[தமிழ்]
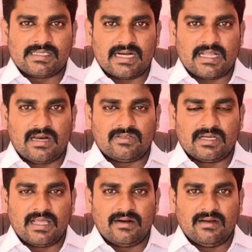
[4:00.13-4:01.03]
சட்ட
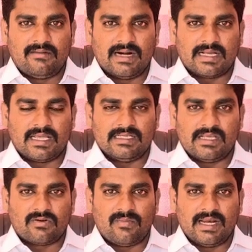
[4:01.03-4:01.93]
ஆலோசகர்
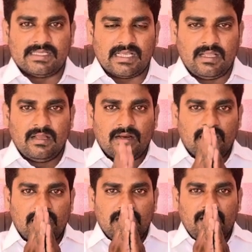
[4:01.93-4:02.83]
வழக்கறிஞர் குமரேசன்
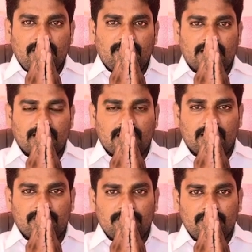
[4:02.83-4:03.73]
நன்றி வணக்கம்